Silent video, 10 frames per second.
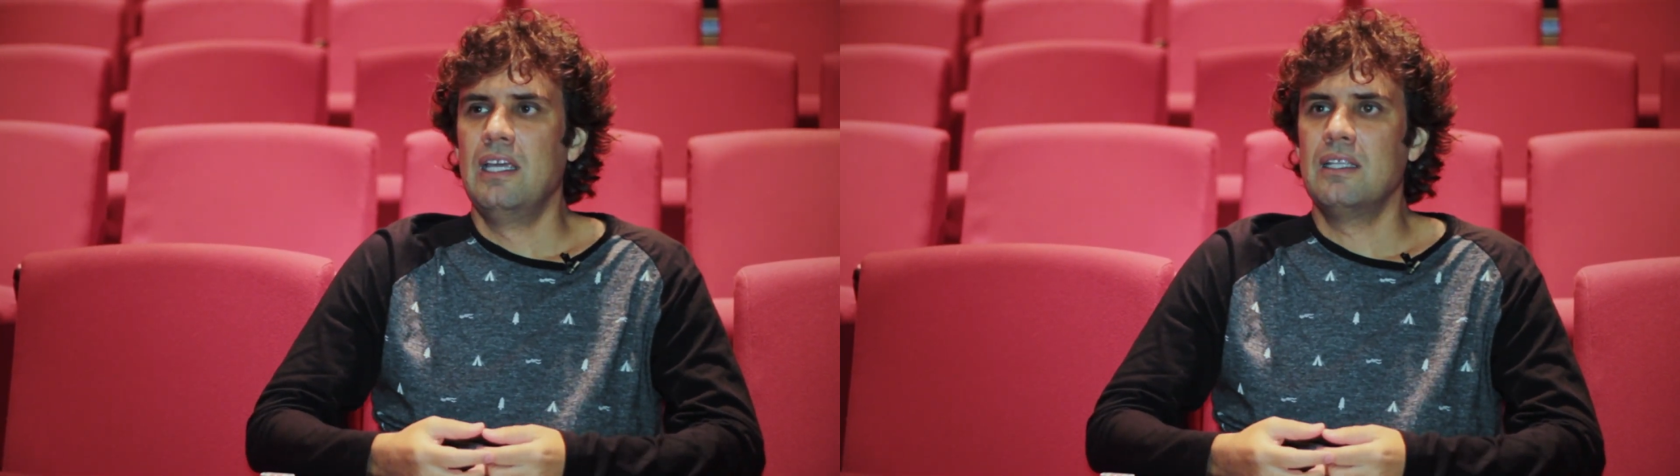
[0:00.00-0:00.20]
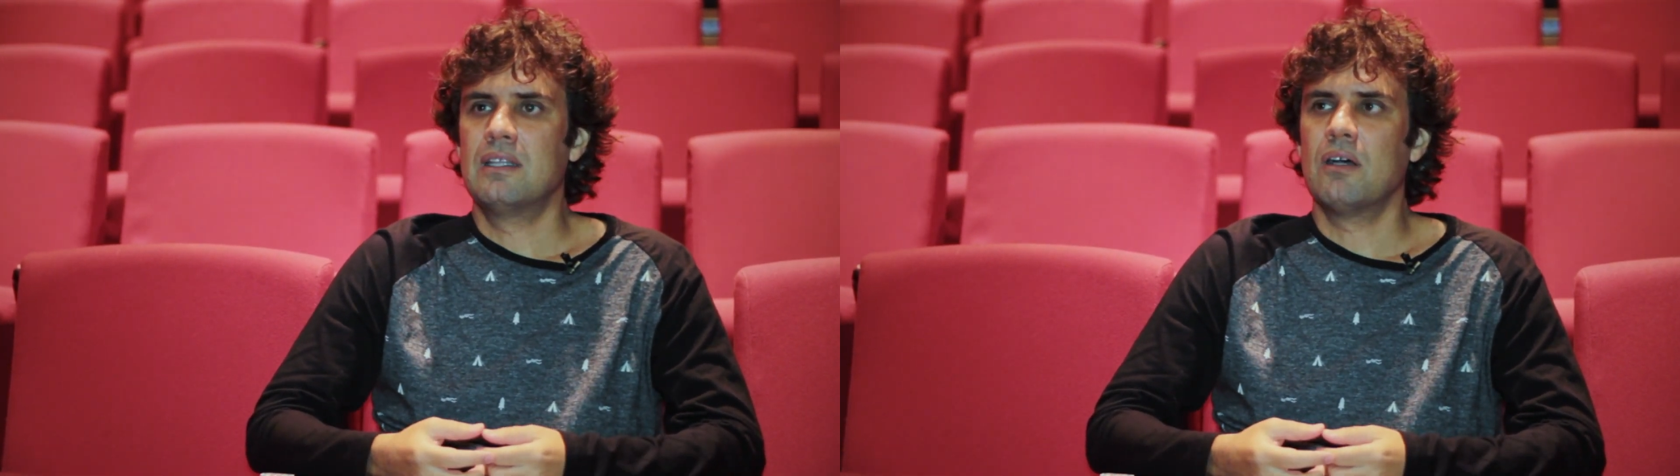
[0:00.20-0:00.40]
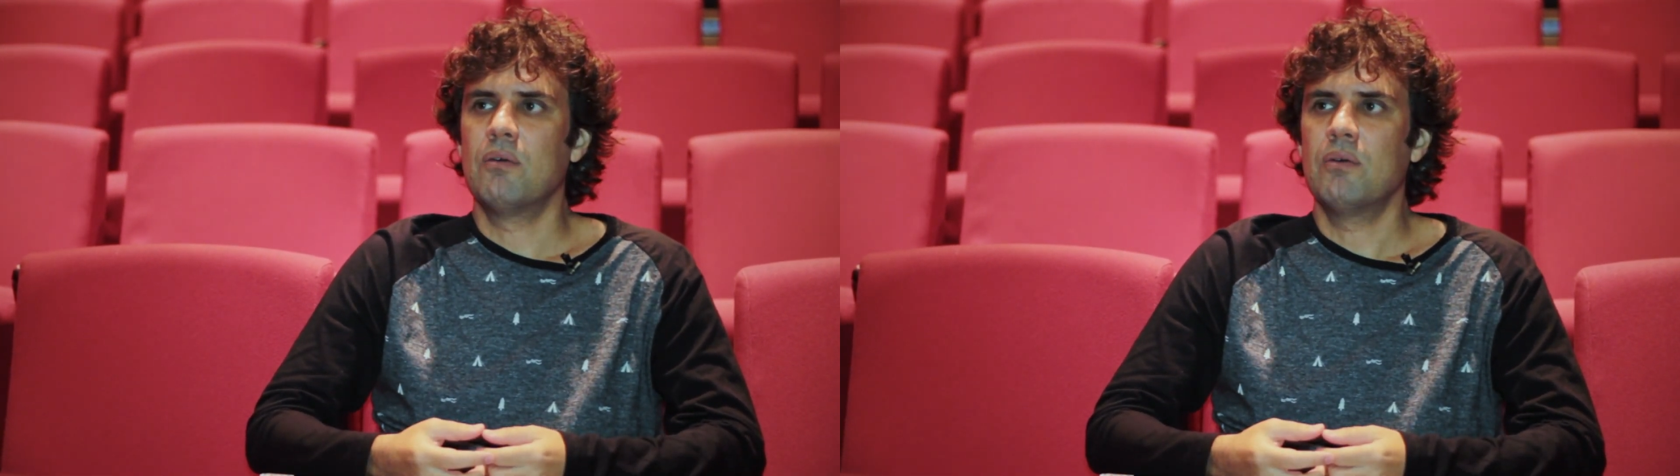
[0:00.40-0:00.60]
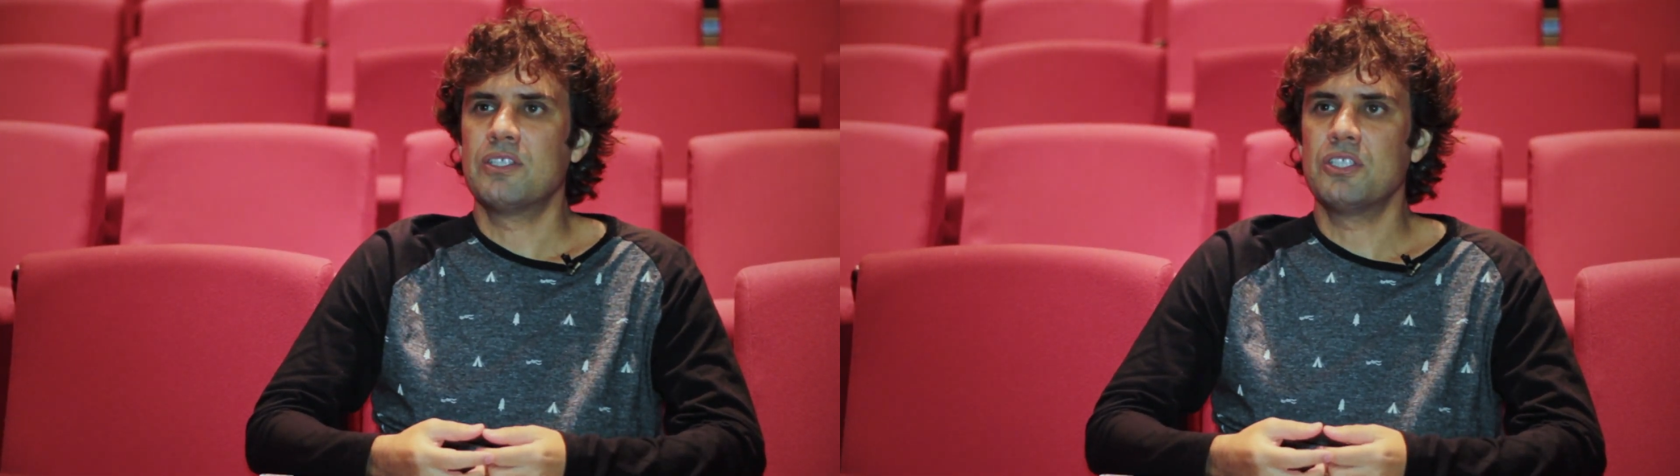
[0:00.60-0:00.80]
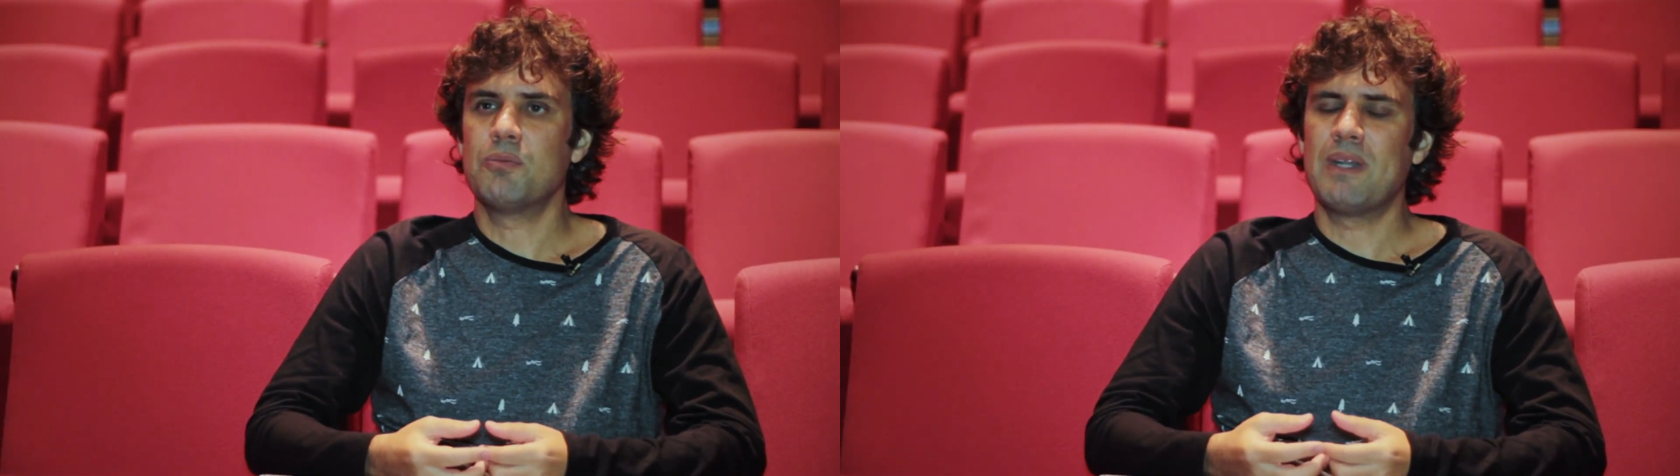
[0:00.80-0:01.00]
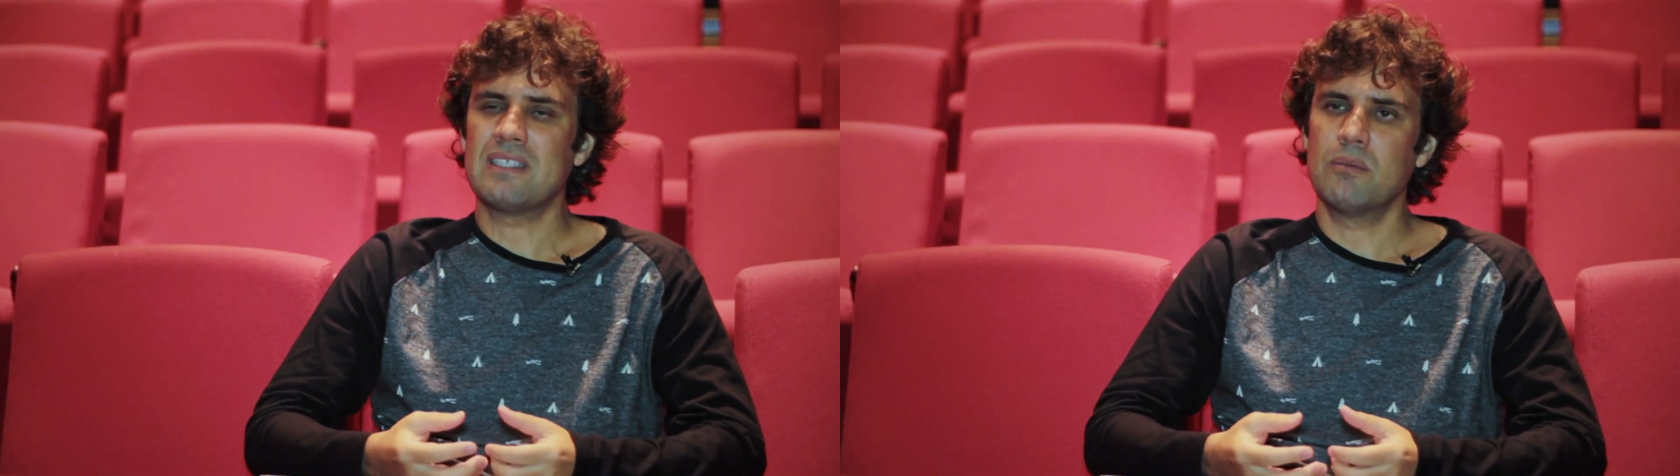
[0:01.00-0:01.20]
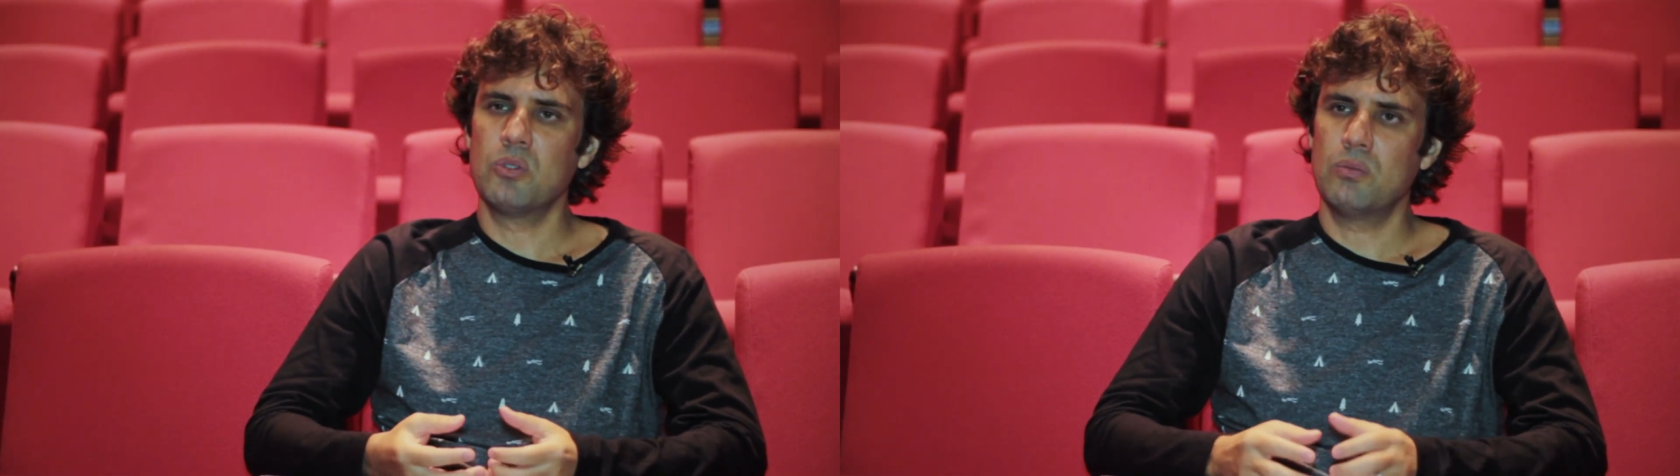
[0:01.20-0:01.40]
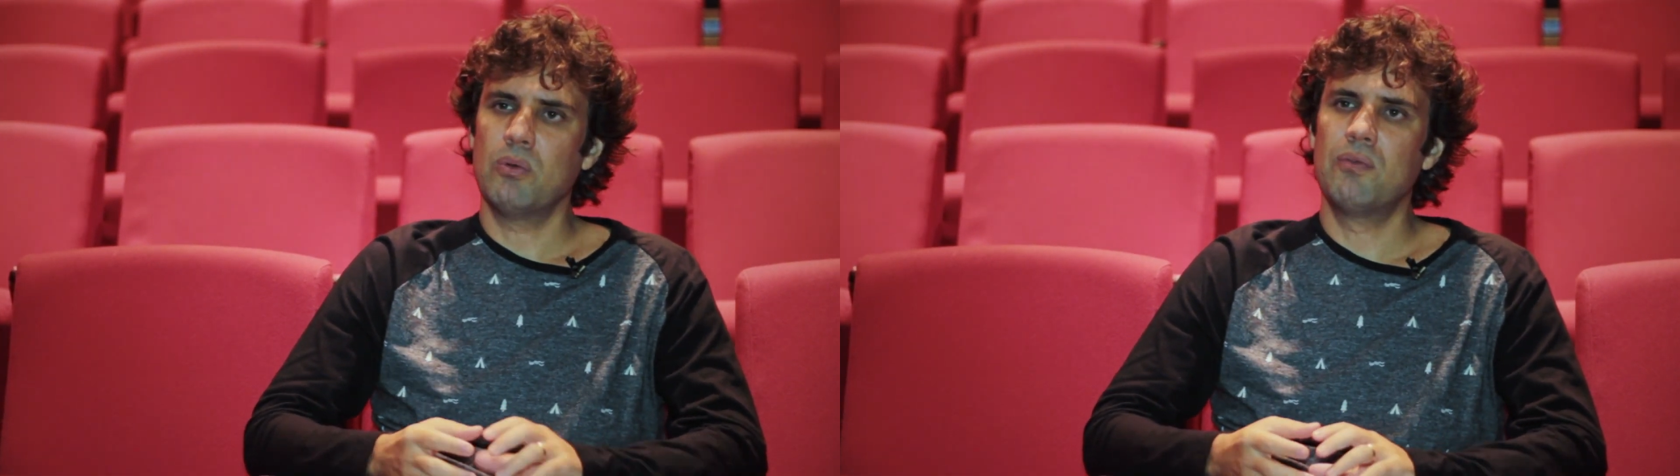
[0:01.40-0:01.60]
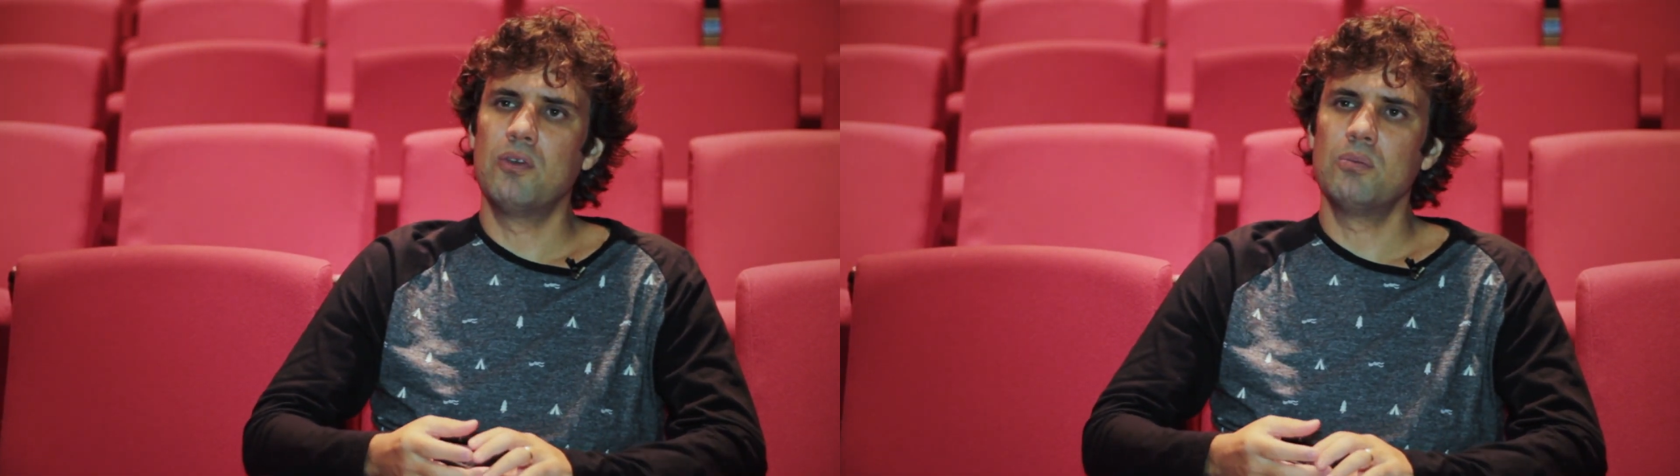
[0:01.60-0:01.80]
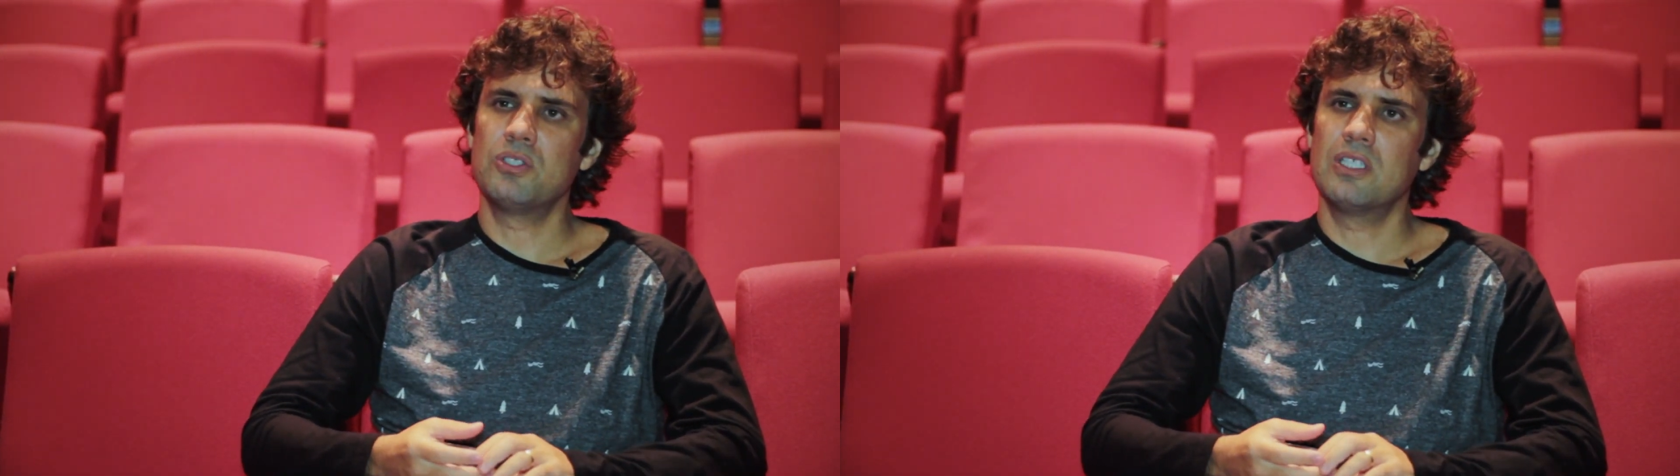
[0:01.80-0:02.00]
Então a gente preza muito por
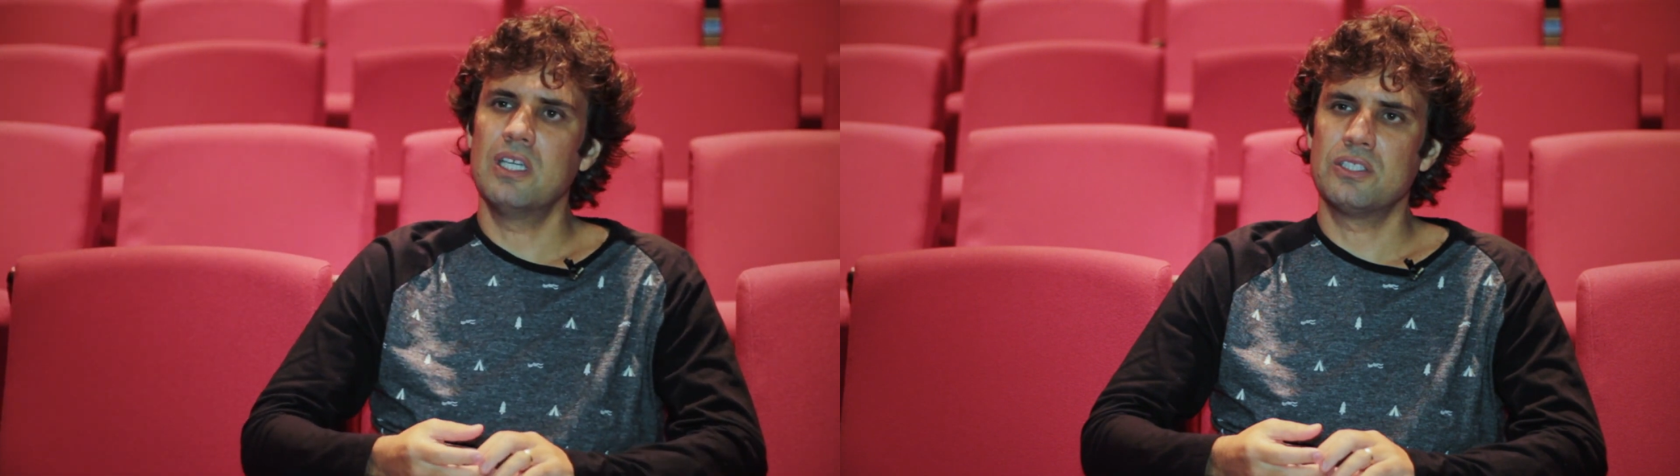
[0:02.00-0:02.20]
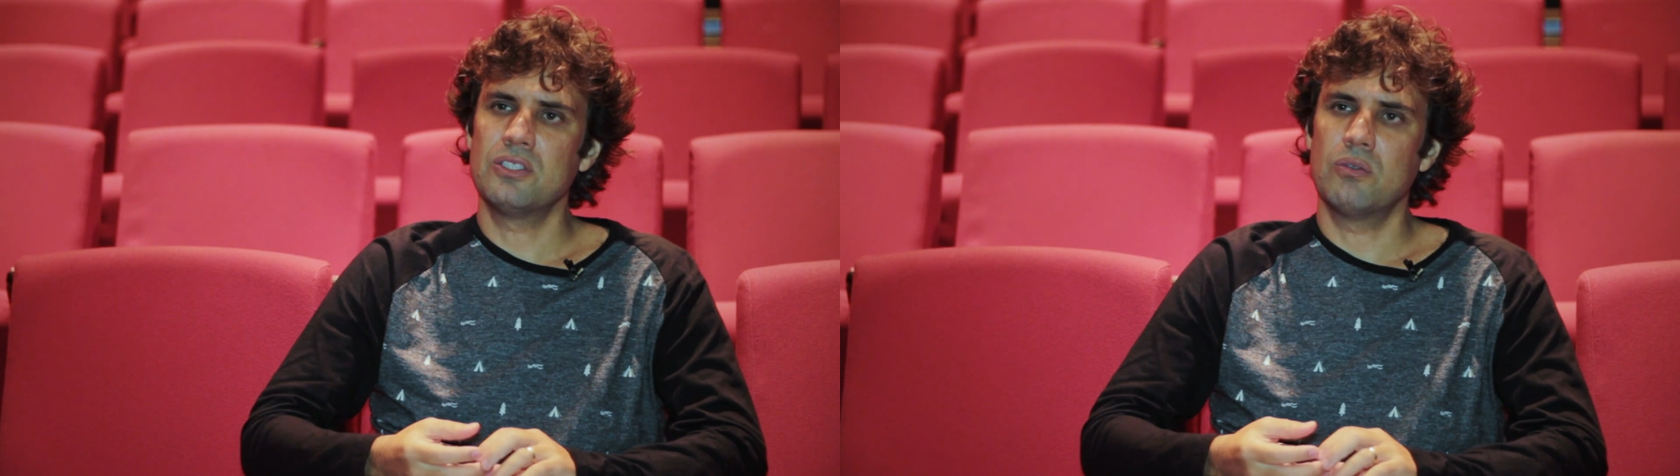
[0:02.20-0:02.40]
filmes que a gente,